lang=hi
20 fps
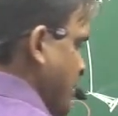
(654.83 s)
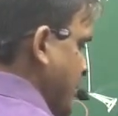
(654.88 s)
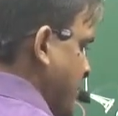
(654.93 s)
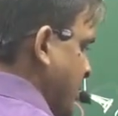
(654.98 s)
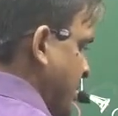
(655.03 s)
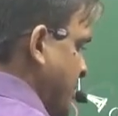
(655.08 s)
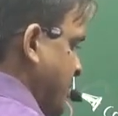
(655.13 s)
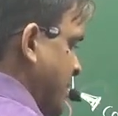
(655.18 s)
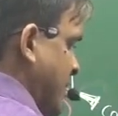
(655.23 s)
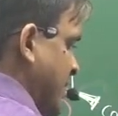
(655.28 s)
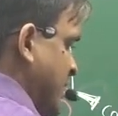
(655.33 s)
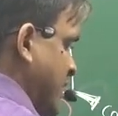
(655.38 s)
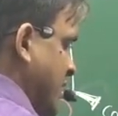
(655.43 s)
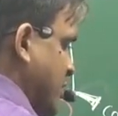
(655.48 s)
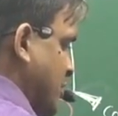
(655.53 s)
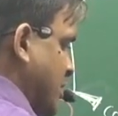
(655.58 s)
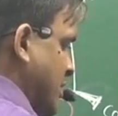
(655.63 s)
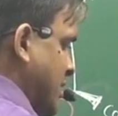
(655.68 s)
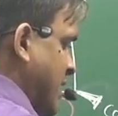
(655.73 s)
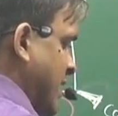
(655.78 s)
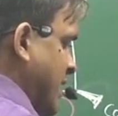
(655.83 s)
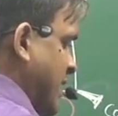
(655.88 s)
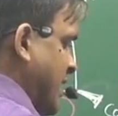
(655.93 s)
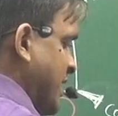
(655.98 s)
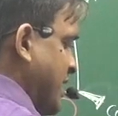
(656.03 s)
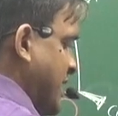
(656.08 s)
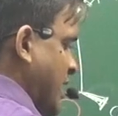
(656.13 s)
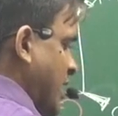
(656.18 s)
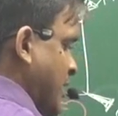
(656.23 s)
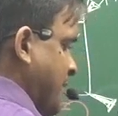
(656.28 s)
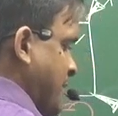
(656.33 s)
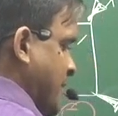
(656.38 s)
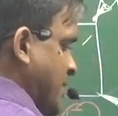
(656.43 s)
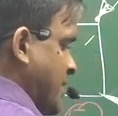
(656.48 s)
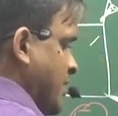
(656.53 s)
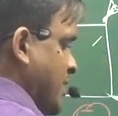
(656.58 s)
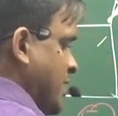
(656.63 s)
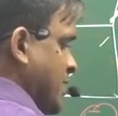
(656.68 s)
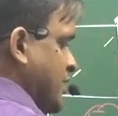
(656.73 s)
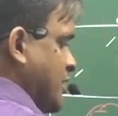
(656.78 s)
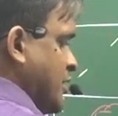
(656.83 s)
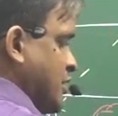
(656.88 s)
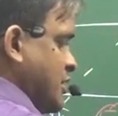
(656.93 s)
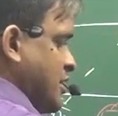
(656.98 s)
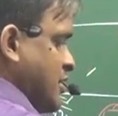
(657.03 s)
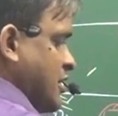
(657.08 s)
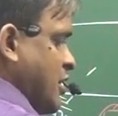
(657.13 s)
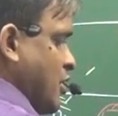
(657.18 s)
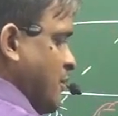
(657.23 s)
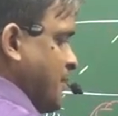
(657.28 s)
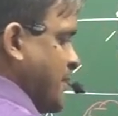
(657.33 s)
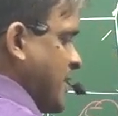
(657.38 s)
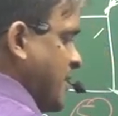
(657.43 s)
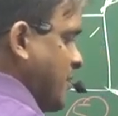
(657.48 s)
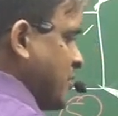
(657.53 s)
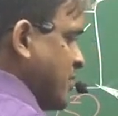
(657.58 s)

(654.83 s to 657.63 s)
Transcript: पॉइंट पढ़ लिया तो लेकिन यहाँ पर ये जितना ऊपर है